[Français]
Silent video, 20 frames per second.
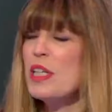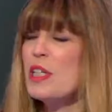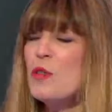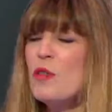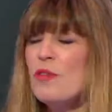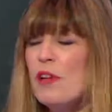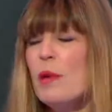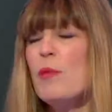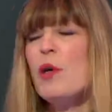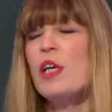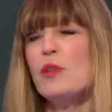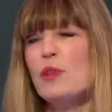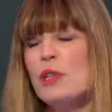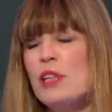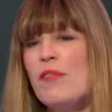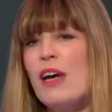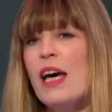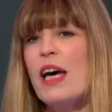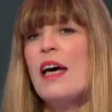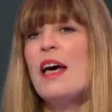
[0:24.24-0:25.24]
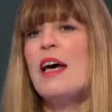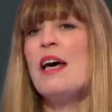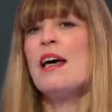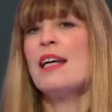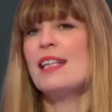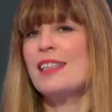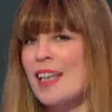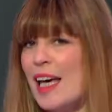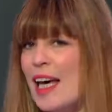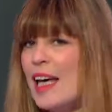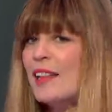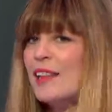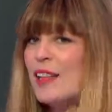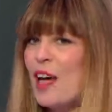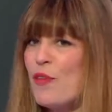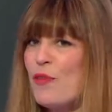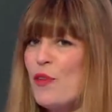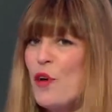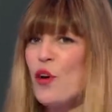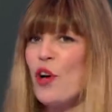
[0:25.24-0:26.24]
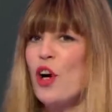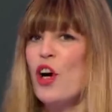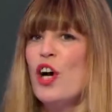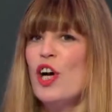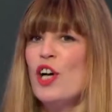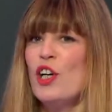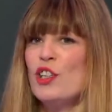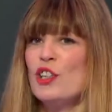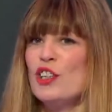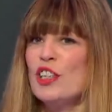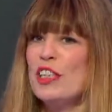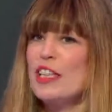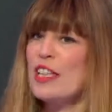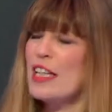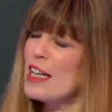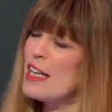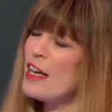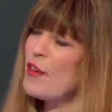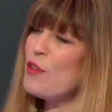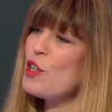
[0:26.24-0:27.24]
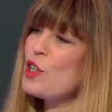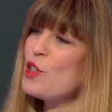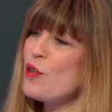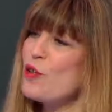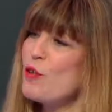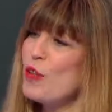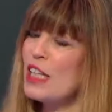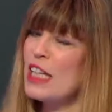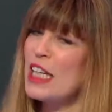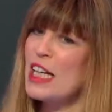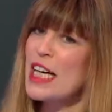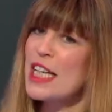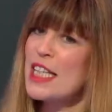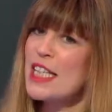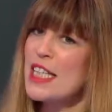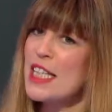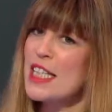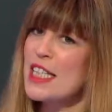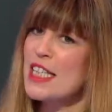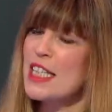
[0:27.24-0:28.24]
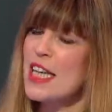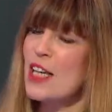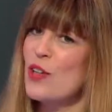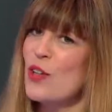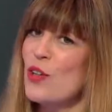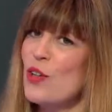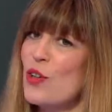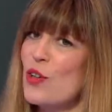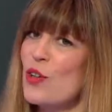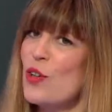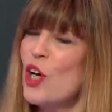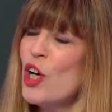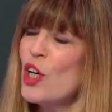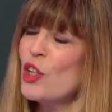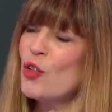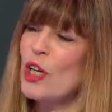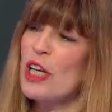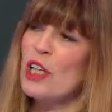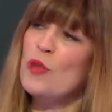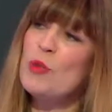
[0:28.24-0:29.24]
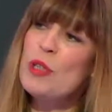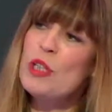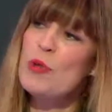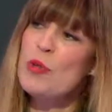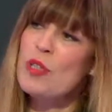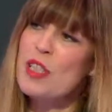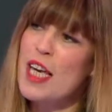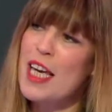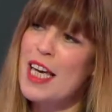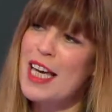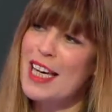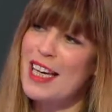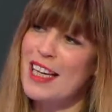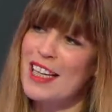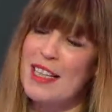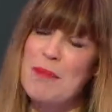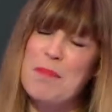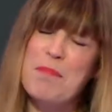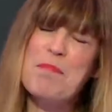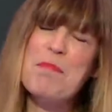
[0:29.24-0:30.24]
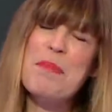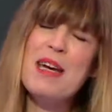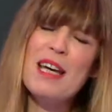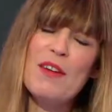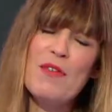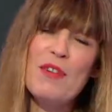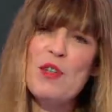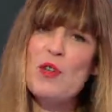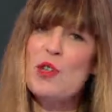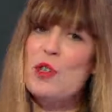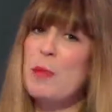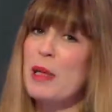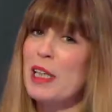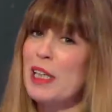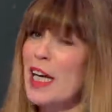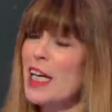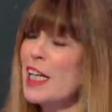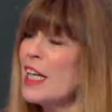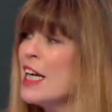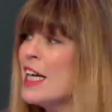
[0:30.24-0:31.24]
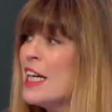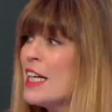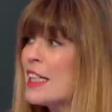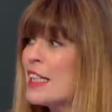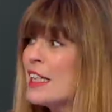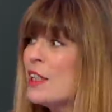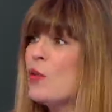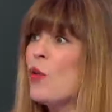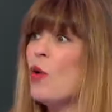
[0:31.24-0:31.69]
ont vraiment un univers très très fort. L'affiche que vous voyez là, c'est celle euh, de la nuit du, cerf. Merveilleux spectacle qui n'ont